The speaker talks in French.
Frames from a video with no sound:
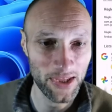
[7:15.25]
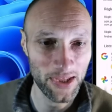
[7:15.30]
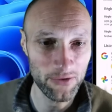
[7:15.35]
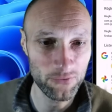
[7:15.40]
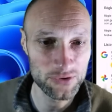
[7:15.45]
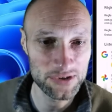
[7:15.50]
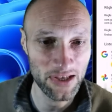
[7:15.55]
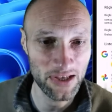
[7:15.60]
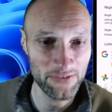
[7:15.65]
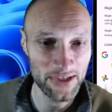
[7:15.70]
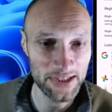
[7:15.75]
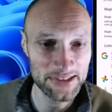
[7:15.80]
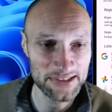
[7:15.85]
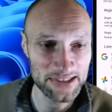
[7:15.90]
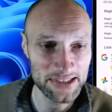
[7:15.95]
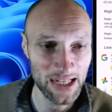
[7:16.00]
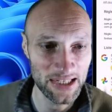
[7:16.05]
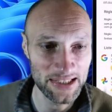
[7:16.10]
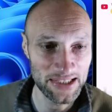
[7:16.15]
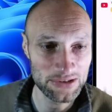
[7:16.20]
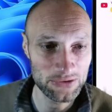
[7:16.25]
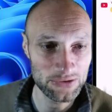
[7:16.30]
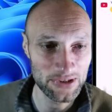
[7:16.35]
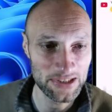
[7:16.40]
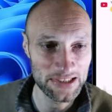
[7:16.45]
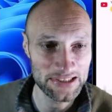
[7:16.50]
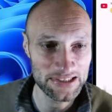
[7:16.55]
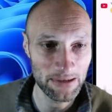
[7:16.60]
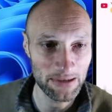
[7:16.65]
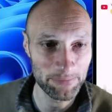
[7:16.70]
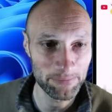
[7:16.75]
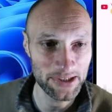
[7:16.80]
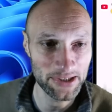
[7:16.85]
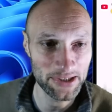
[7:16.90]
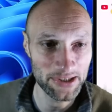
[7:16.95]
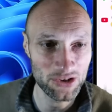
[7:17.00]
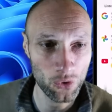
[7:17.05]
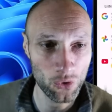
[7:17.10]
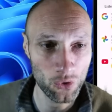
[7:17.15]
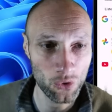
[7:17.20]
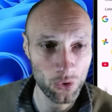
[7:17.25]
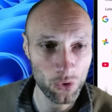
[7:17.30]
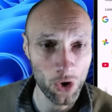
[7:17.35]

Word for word: Et vous avez ici la liste des applications.